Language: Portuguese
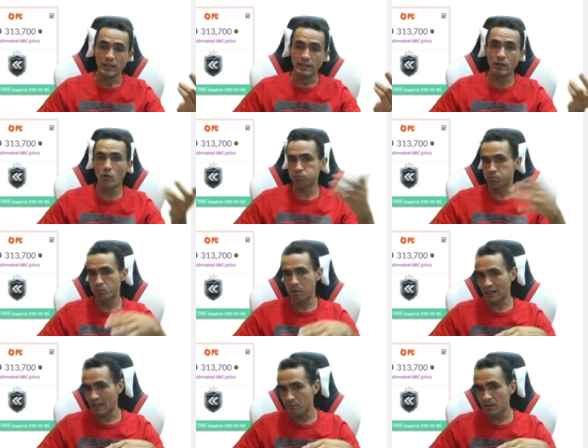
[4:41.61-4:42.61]
E eu
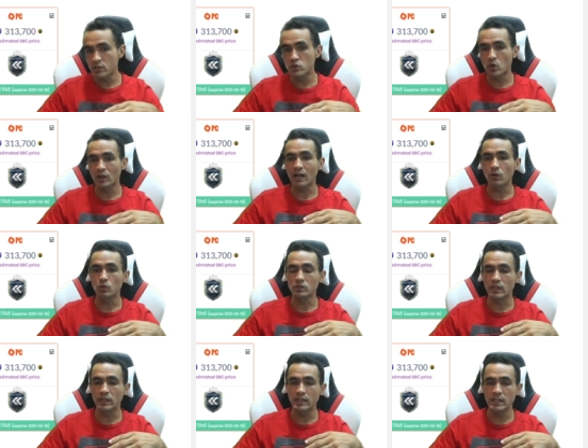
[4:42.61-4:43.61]
acabei de jogar
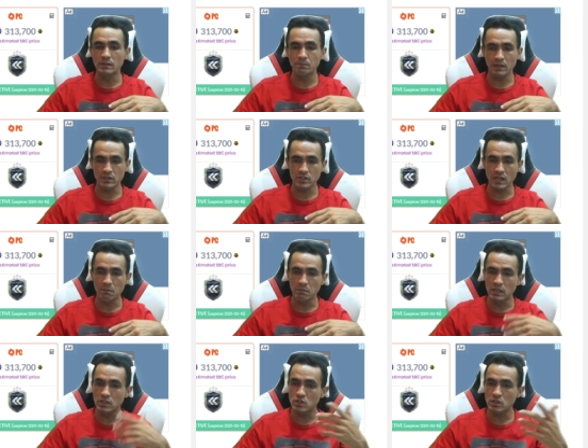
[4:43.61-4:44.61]
contra ele
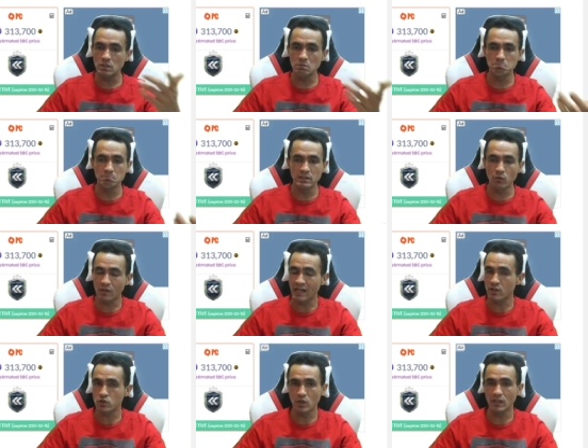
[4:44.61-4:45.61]
praticamente e o
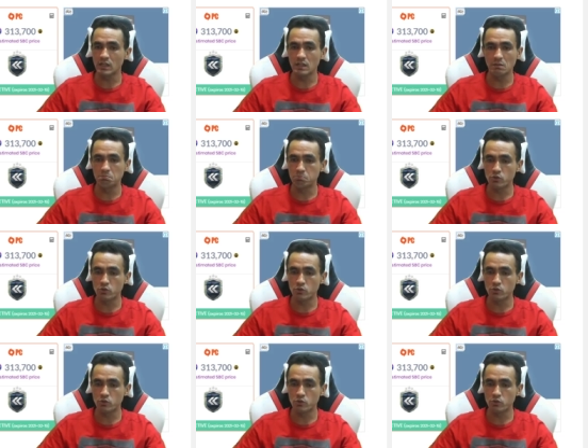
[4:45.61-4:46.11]
cara joga,